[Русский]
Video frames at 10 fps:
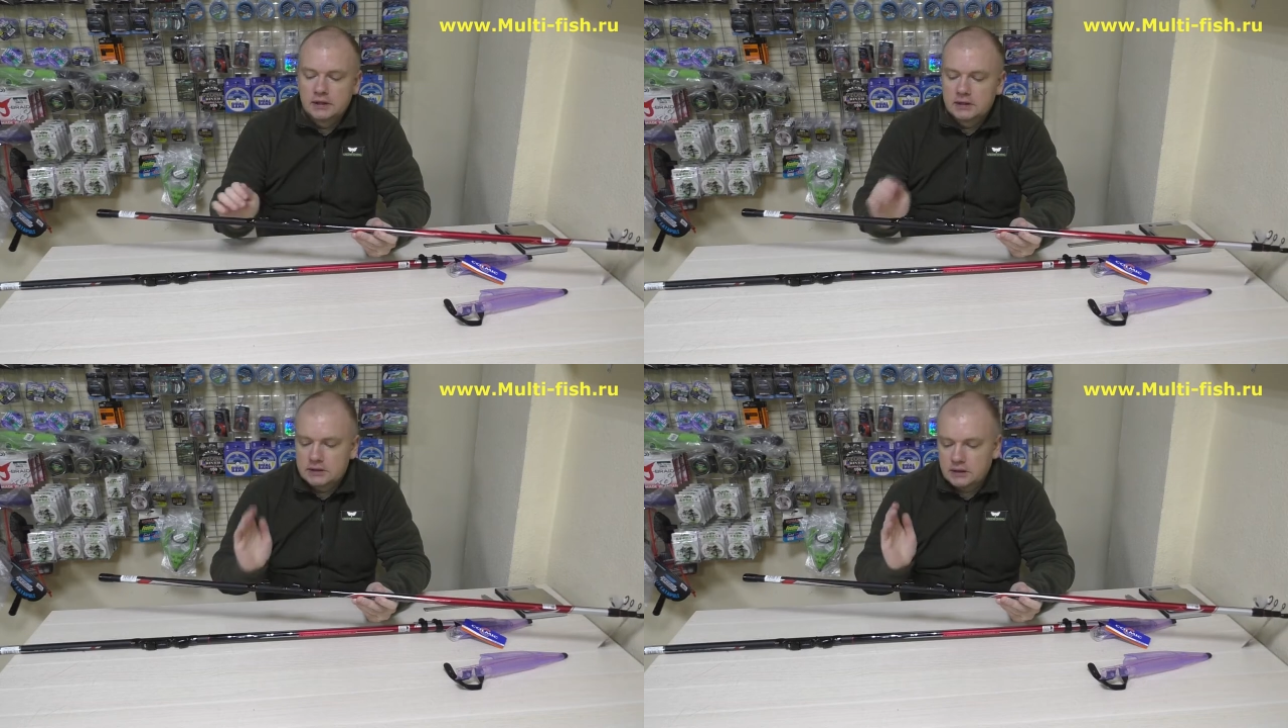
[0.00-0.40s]

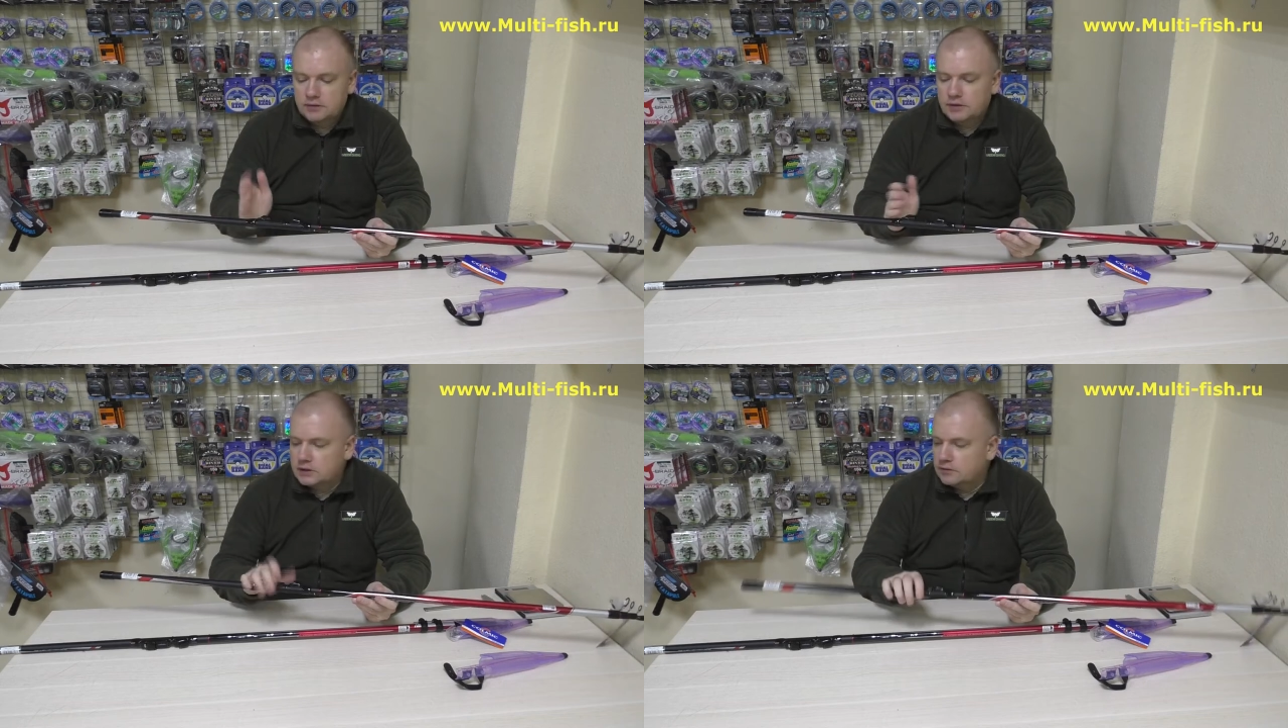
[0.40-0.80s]

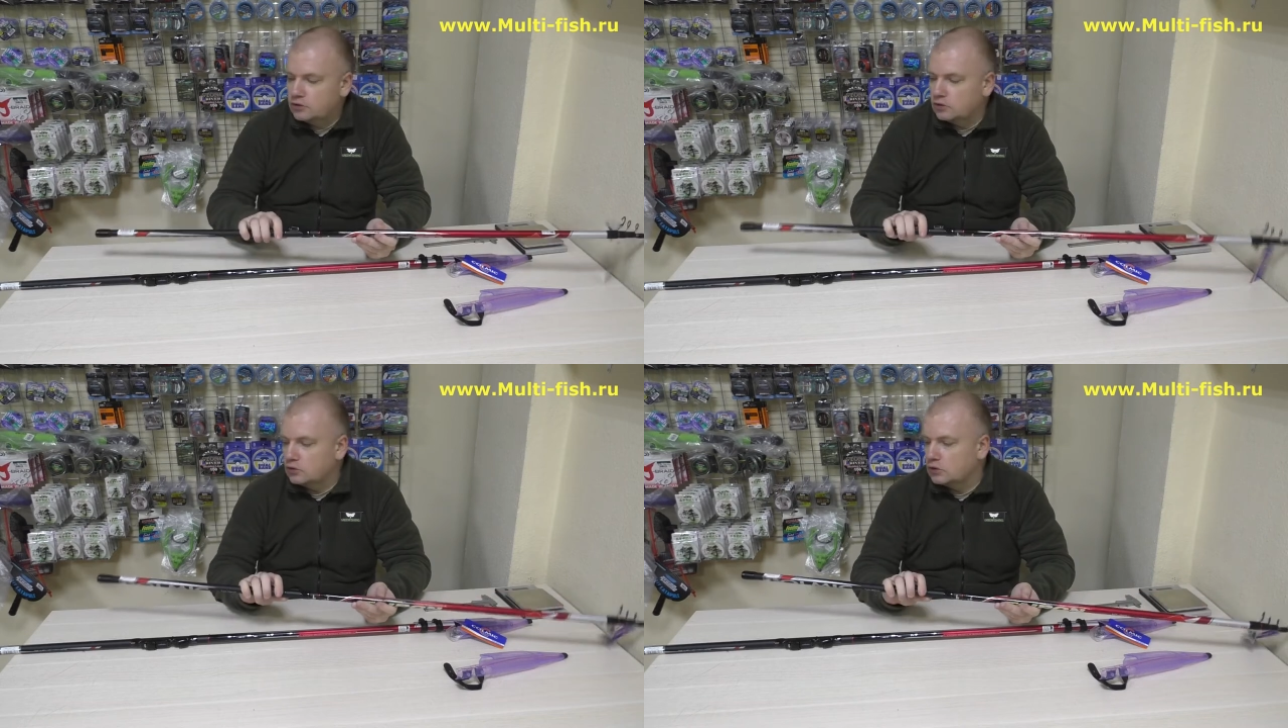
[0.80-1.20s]
Соответственно,
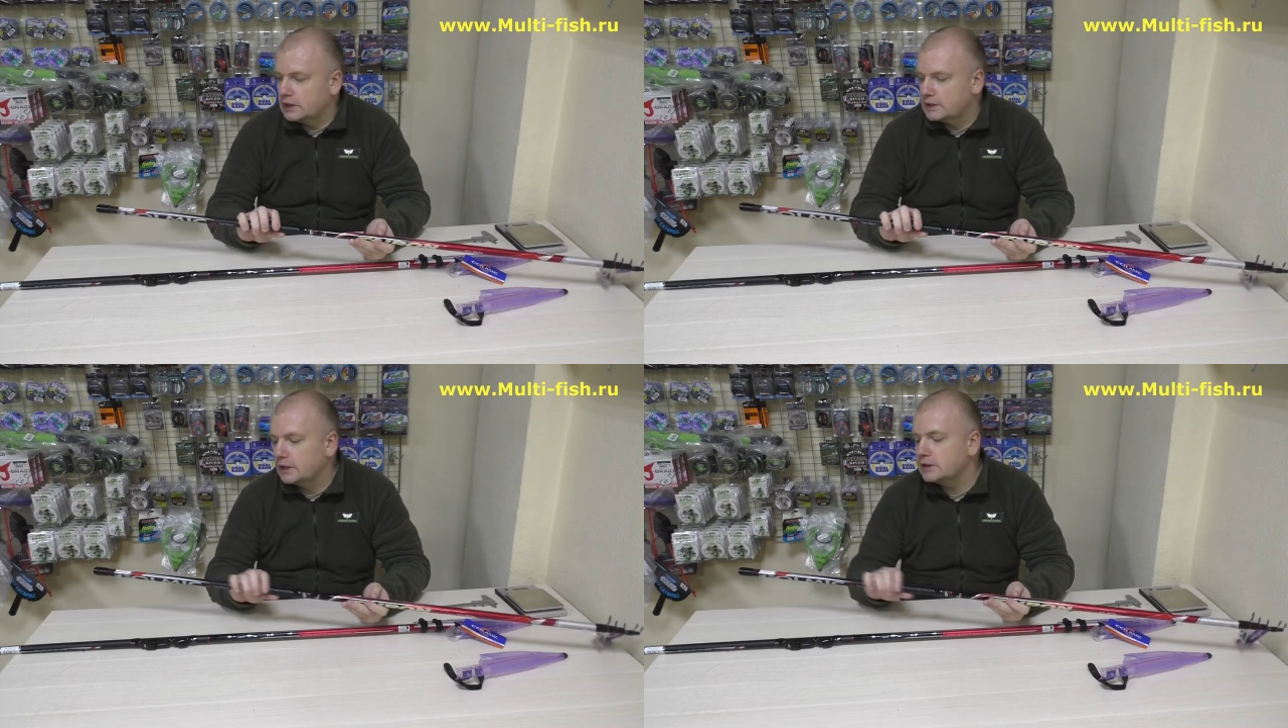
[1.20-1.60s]
все
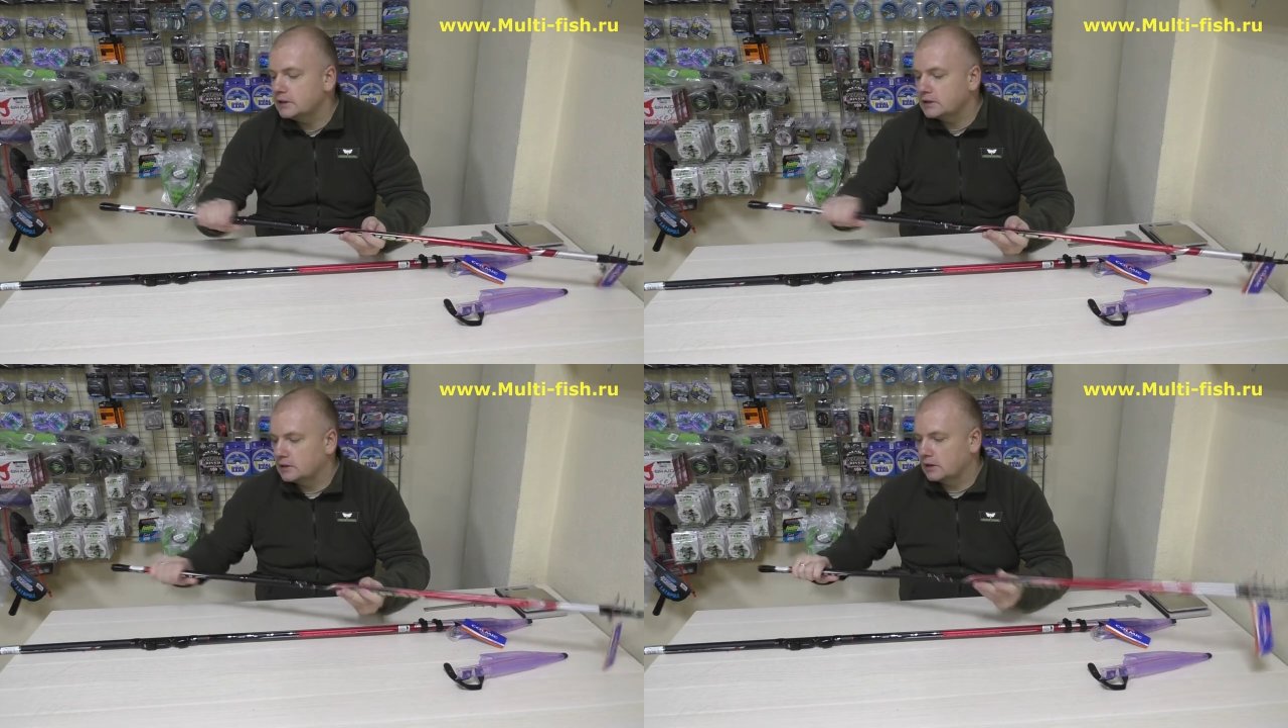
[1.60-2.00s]
сюда
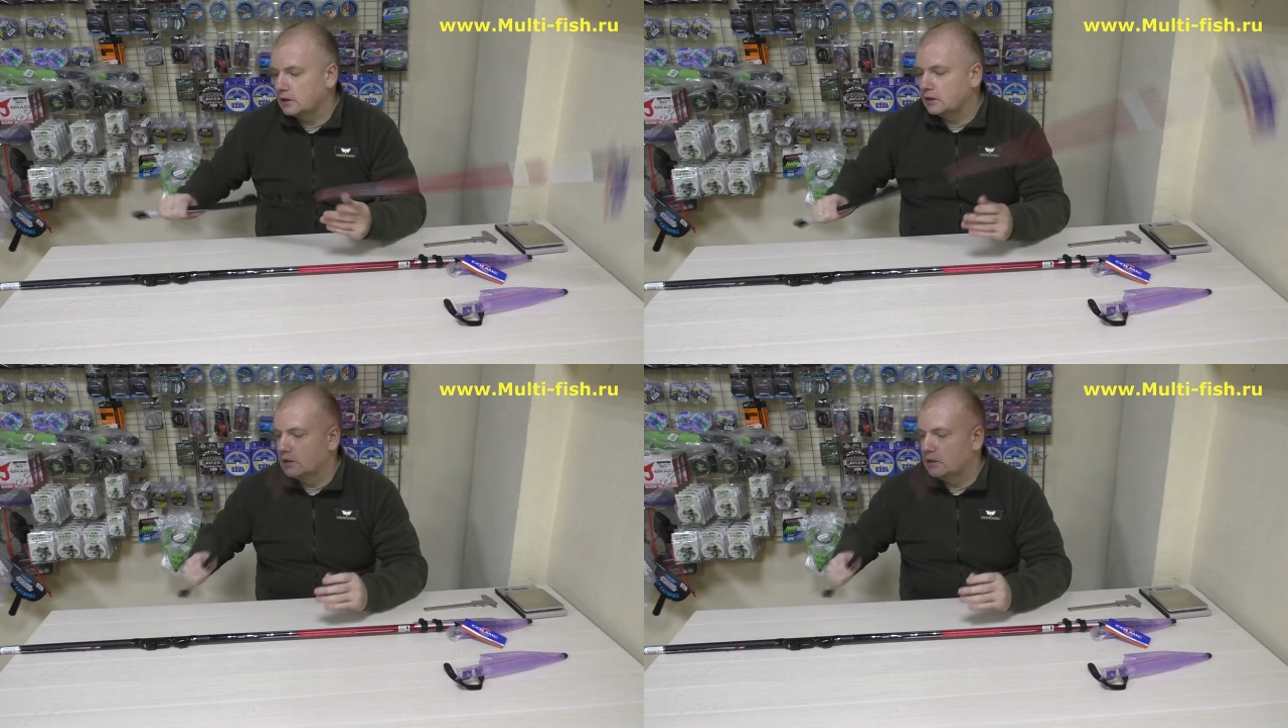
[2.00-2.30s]
садится.